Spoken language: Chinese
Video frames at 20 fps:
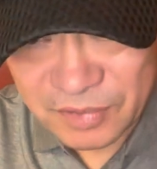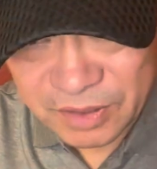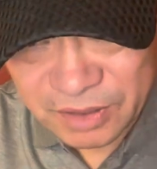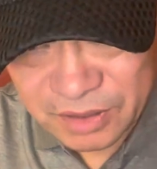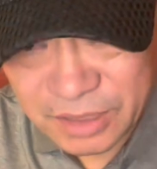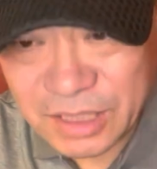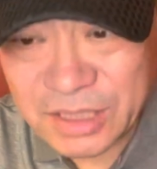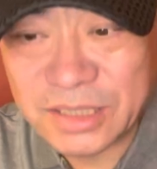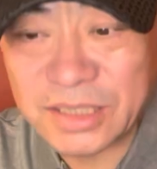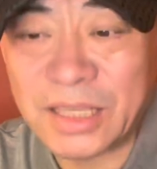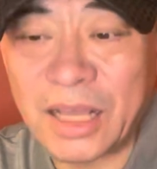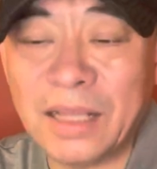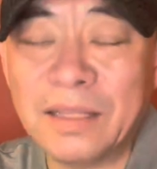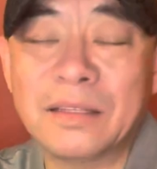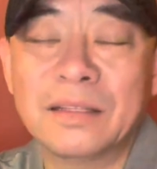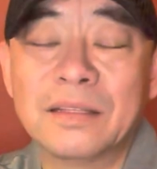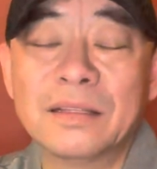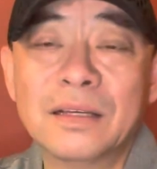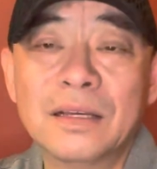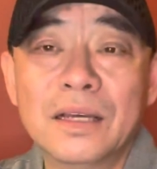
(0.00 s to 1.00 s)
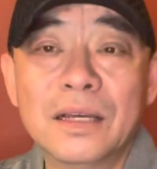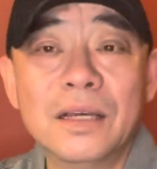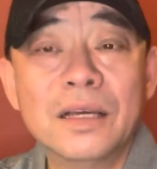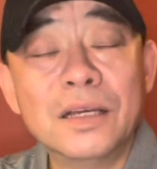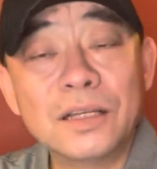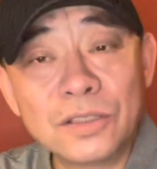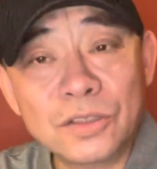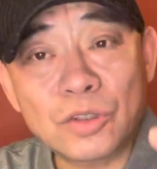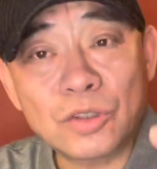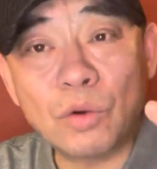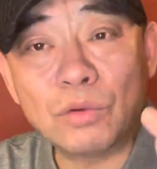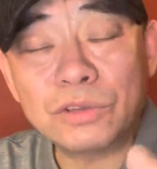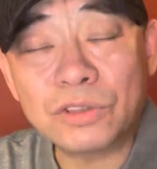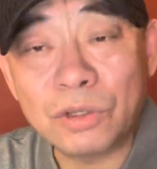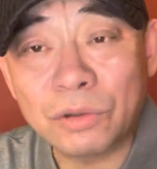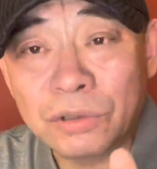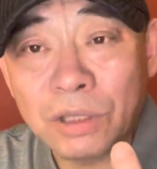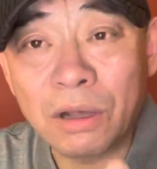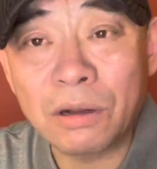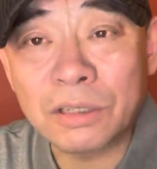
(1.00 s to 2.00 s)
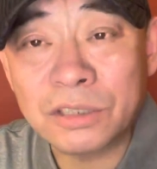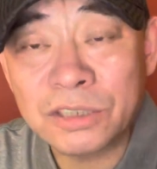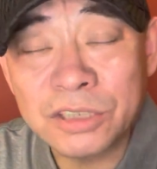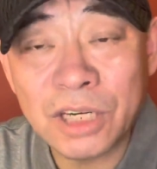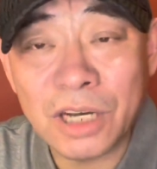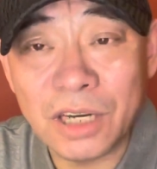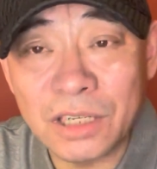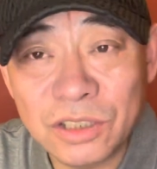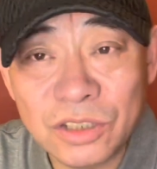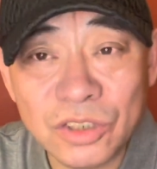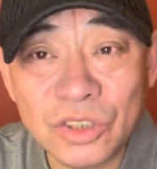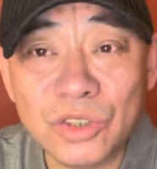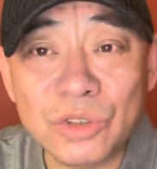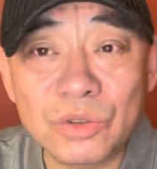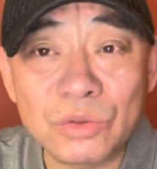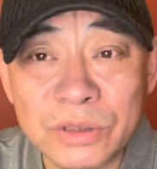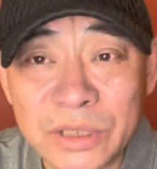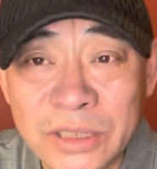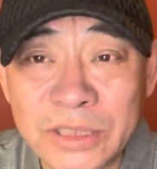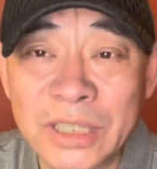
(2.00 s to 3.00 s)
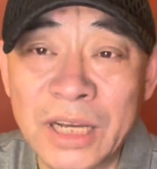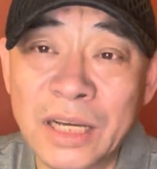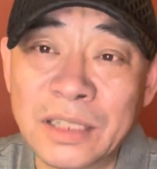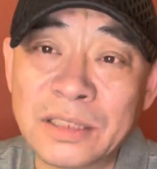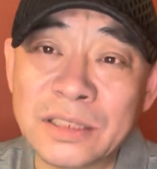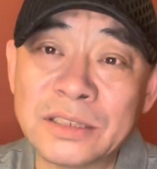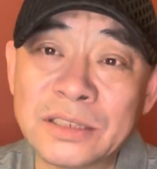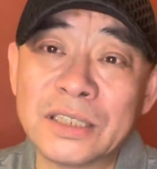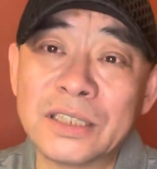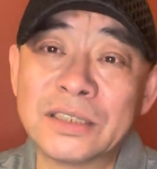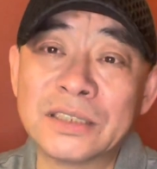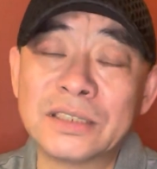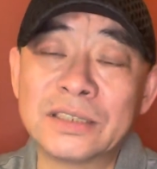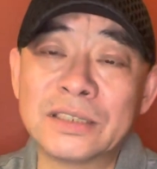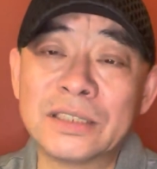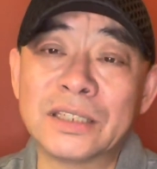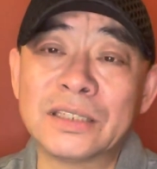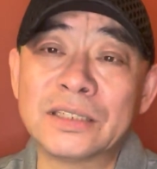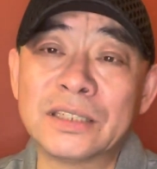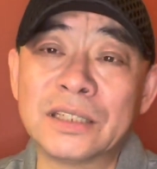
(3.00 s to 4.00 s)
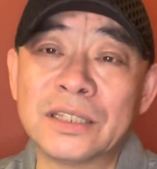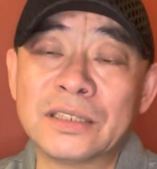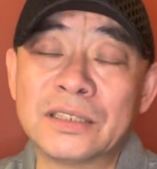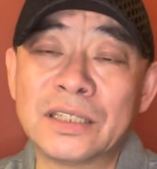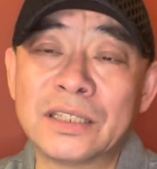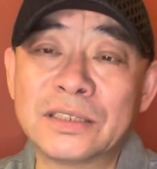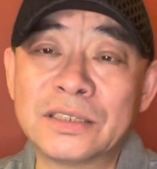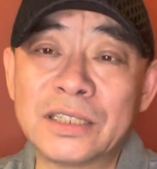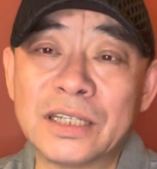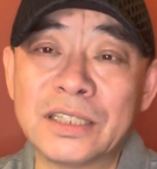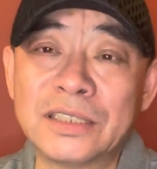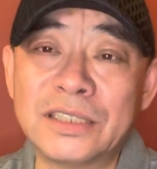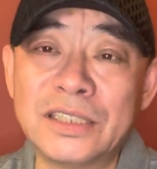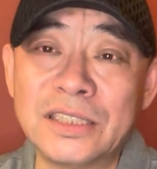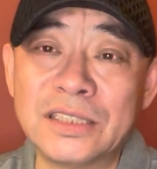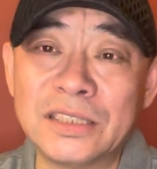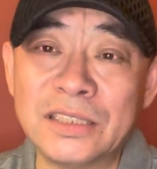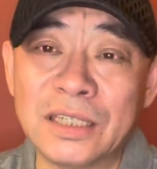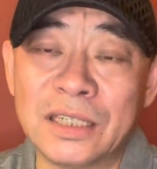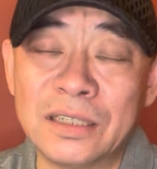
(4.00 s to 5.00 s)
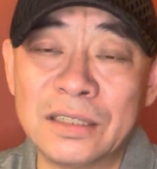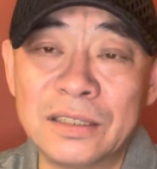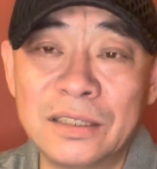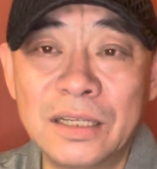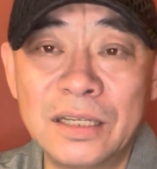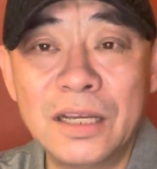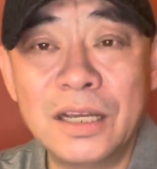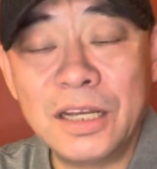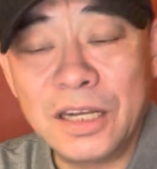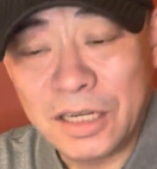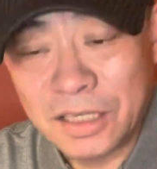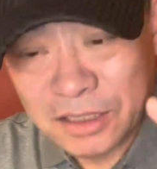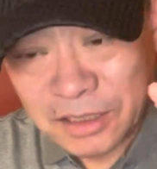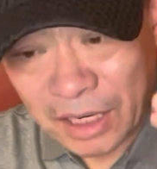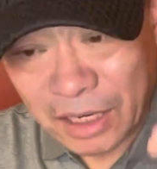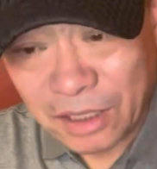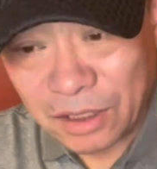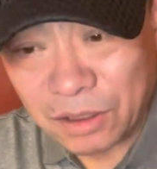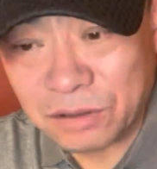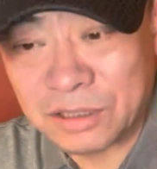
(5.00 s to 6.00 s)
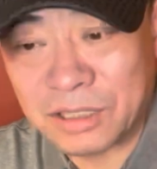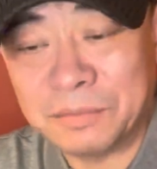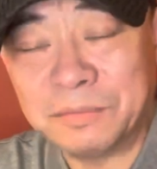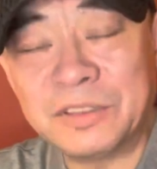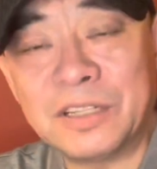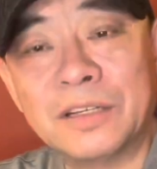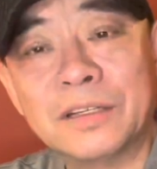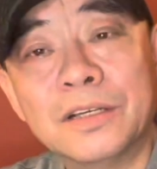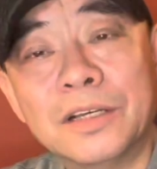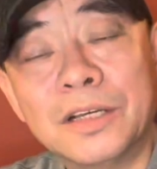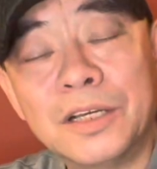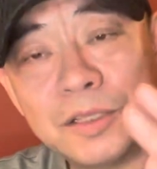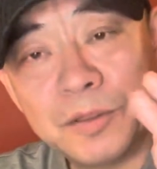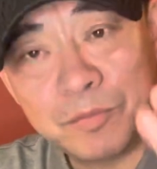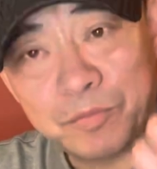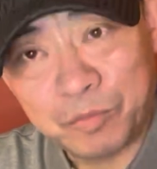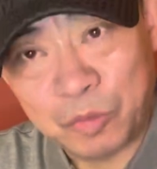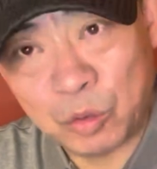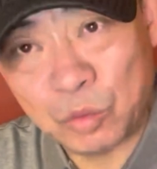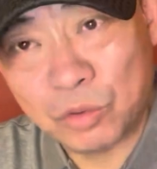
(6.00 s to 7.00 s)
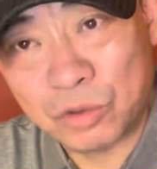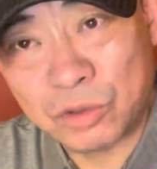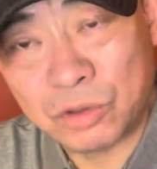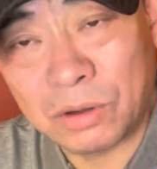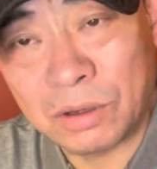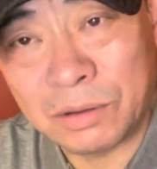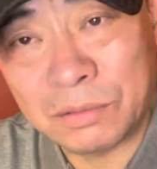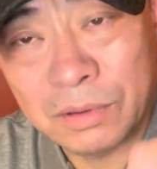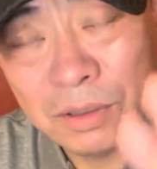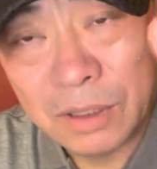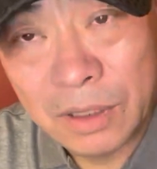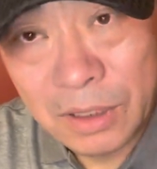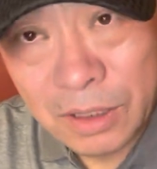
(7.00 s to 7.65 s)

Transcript: 第三，都走到了成熟的这样的这个这个这个这个这个境界。然后什么呢？比如说，